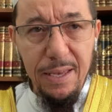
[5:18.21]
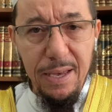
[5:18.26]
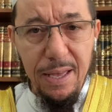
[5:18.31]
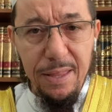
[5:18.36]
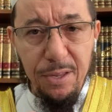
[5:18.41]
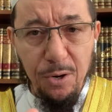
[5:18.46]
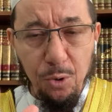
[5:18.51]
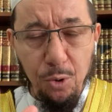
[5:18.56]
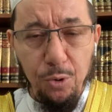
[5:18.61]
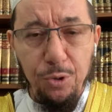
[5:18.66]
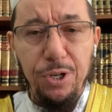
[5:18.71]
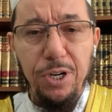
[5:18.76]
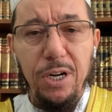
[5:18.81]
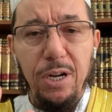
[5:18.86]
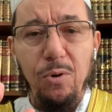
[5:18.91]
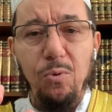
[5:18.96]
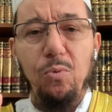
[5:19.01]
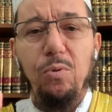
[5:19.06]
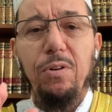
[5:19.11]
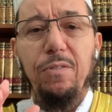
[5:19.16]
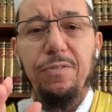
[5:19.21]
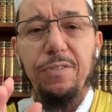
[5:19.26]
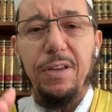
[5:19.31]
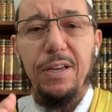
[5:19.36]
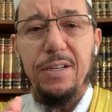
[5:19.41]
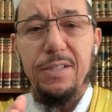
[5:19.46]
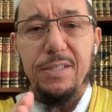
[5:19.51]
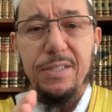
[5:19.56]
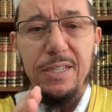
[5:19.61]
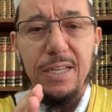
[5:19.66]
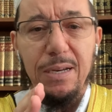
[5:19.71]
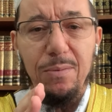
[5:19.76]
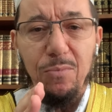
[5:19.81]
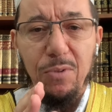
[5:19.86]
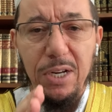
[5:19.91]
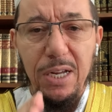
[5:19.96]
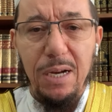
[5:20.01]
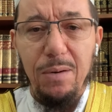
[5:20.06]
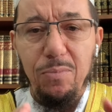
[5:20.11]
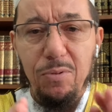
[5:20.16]
هذا الركن الأول في الصيام
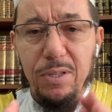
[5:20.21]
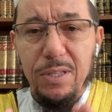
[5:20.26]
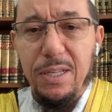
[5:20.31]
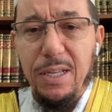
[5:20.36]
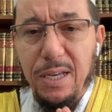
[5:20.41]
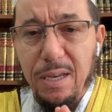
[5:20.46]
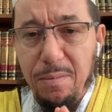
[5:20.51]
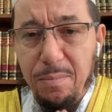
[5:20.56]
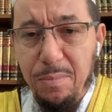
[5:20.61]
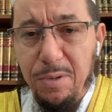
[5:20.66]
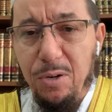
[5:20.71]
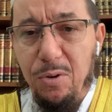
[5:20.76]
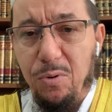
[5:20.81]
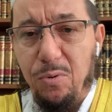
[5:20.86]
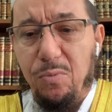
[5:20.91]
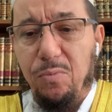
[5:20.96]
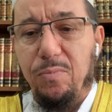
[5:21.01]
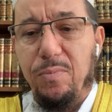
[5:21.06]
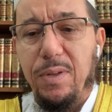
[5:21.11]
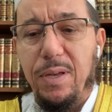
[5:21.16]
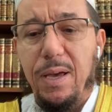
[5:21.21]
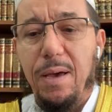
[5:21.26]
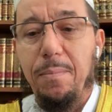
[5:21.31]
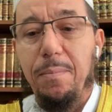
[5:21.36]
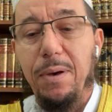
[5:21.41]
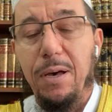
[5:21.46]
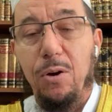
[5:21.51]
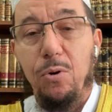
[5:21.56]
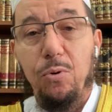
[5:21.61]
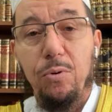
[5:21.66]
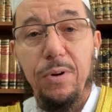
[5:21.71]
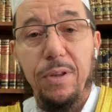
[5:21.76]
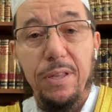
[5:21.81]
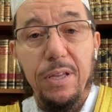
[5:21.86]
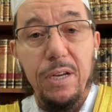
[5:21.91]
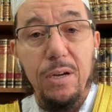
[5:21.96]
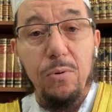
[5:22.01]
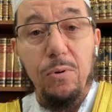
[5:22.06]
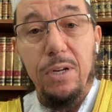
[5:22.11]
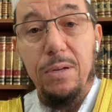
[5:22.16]
ولا بد منه أما الركن
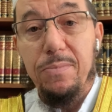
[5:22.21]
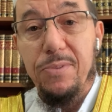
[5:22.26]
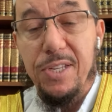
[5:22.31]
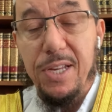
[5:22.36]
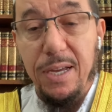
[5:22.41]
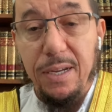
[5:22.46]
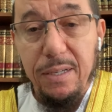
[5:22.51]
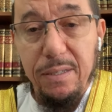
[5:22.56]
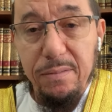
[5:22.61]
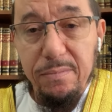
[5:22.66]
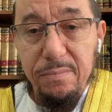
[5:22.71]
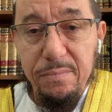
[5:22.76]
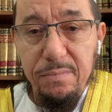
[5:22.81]
الثاني هو الإمساك